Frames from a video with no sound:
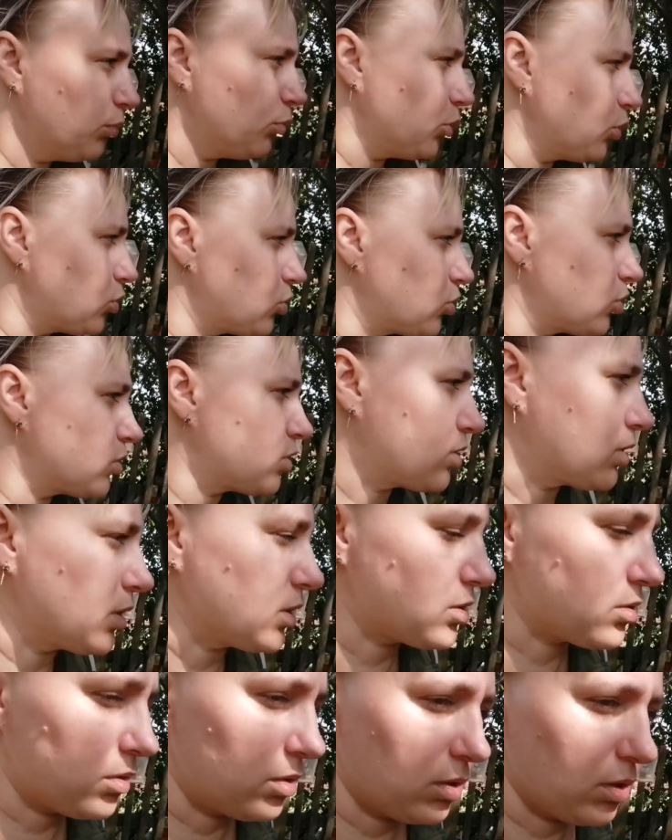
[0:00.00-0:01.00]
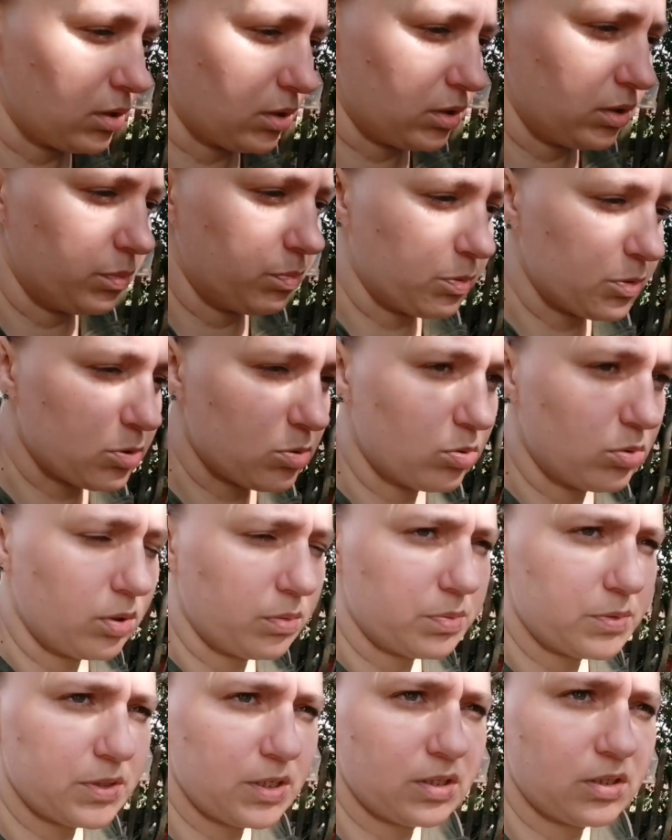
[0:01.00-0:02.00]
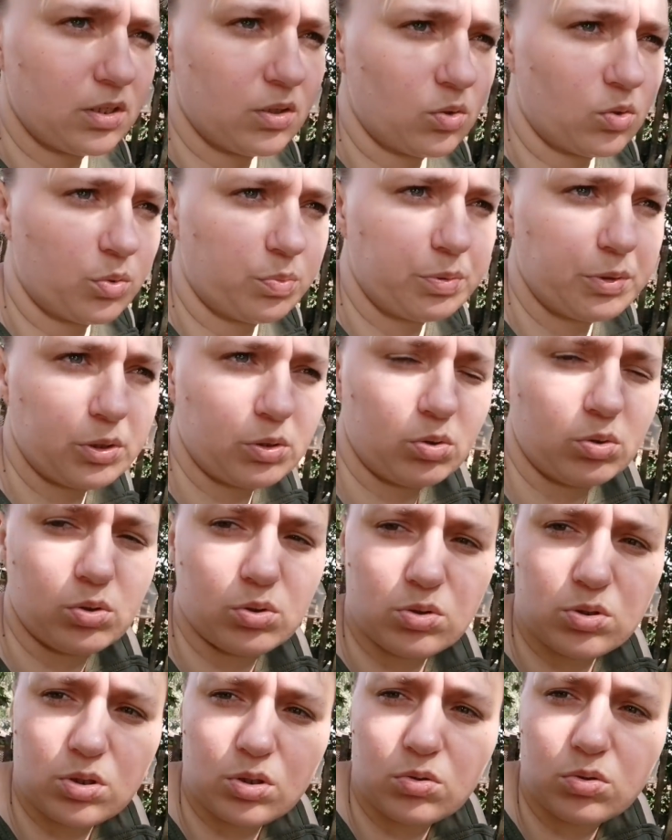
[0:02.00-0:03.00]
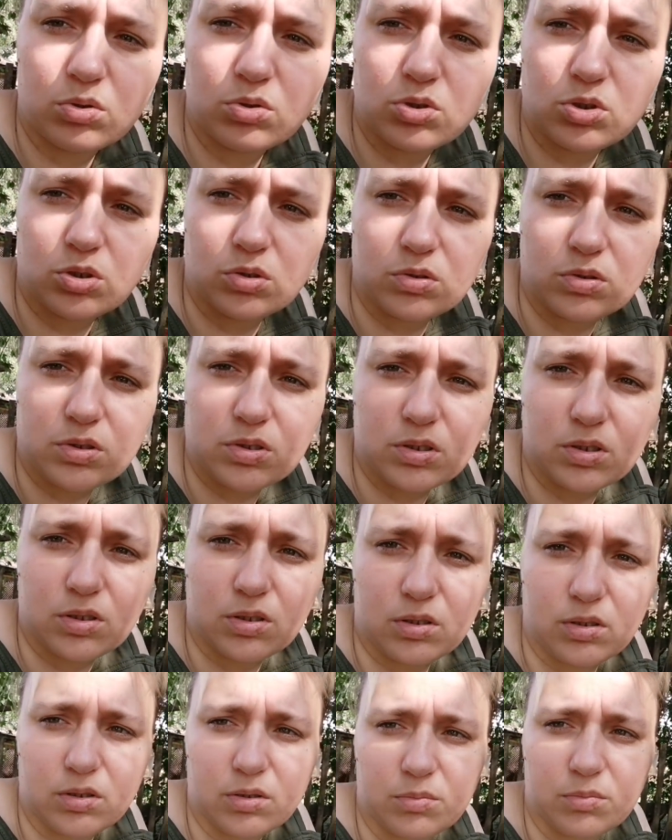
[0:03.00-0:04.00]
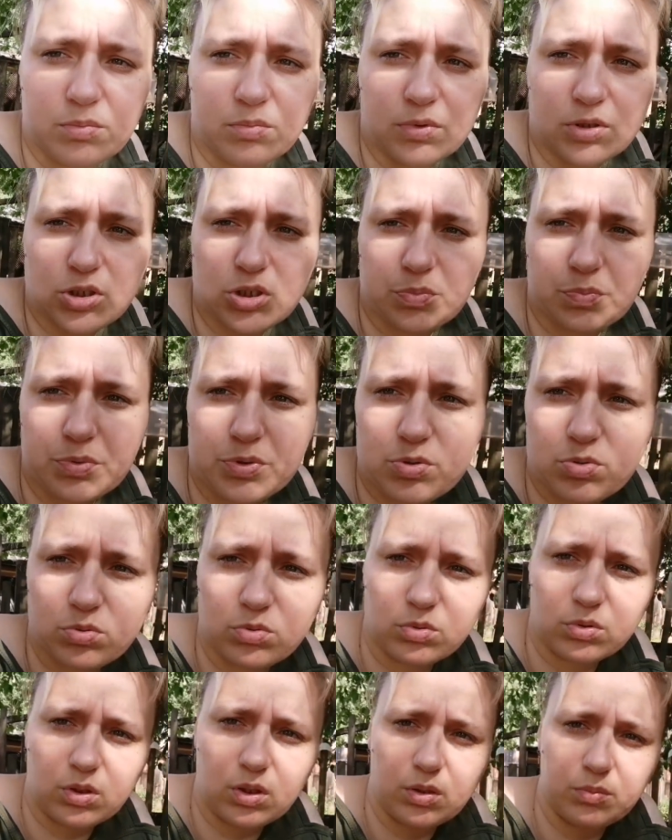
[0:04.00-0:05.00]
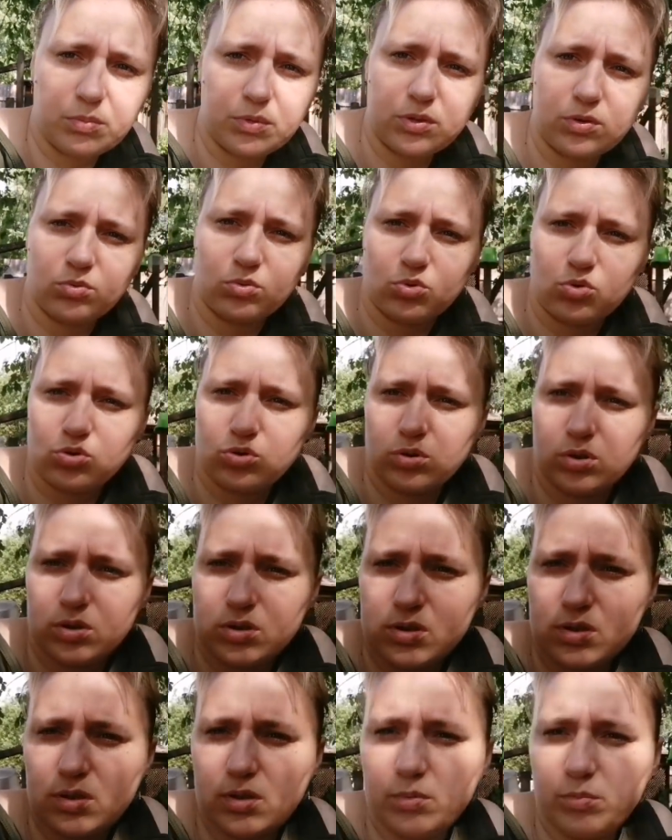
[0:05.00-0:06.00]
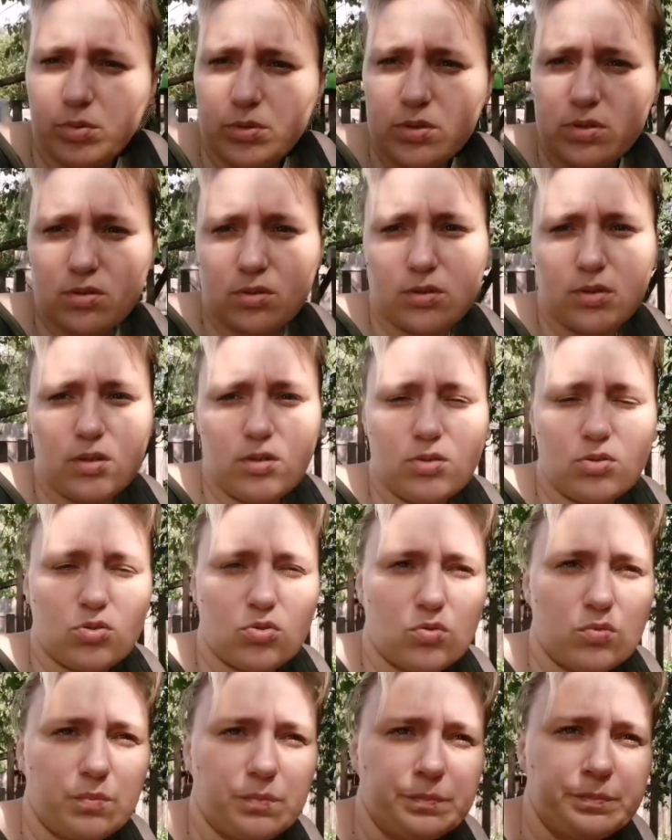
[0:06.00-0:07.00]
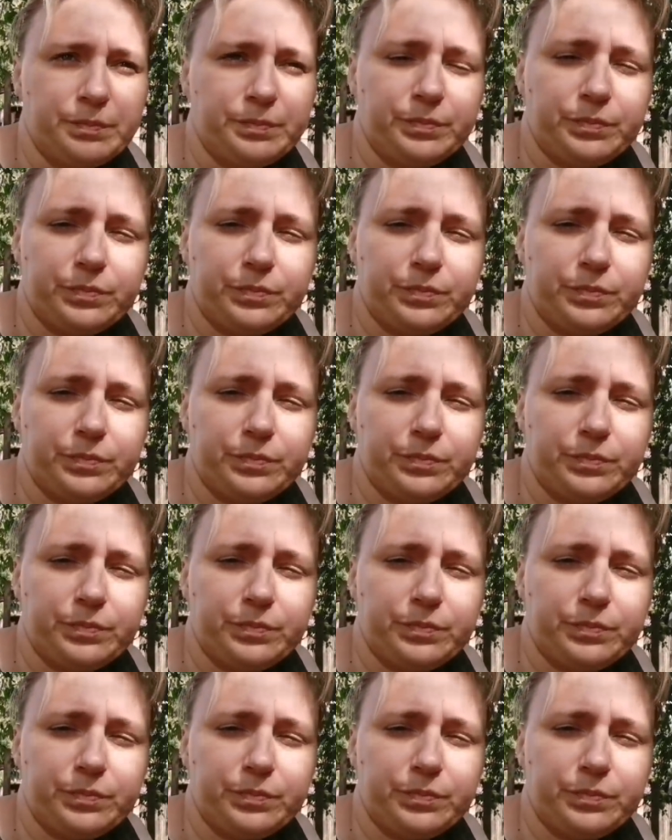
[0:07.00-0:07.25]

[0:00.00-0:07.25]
И мой еще средства надо для посуды обязательно купить, то оно закончилось, а Маша посуду намыть. вот что я сильно близко, да, держу.